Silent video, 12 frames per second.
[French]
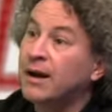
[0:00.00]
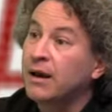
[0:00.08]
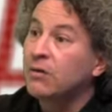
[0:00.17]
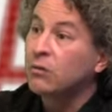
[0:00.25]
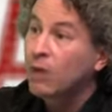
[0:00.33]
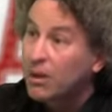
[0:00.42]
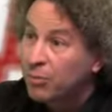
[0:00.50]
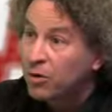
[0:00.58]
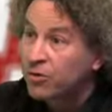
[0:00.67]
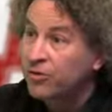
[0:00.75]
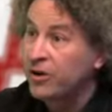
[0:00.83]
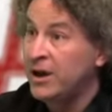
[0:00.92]
guerre se
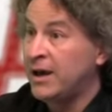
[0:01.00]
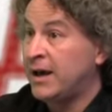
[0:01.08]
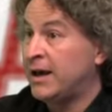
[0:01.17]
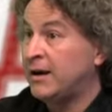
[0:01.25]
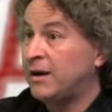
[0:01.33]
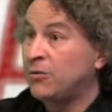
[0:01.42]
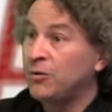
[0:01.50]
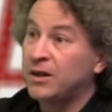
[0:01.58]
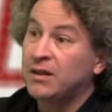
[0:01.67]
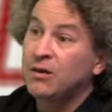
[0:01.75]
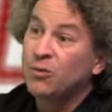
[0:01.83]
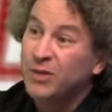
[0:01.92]
rapproche, hein, la
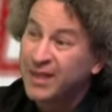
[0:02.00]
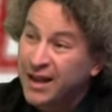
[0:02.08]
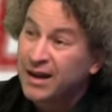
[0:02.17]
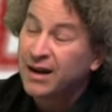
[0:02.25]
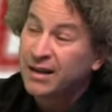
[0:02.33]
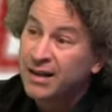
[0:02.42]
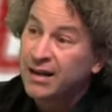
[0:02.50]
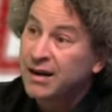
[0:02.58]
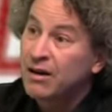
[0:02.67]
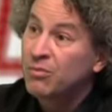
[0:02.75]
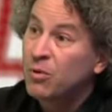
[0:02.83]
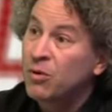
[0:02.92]
société se dégrade
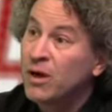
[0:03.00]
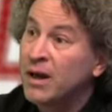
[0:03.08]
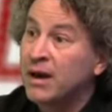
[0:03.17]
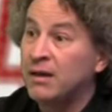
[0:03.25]
réellement,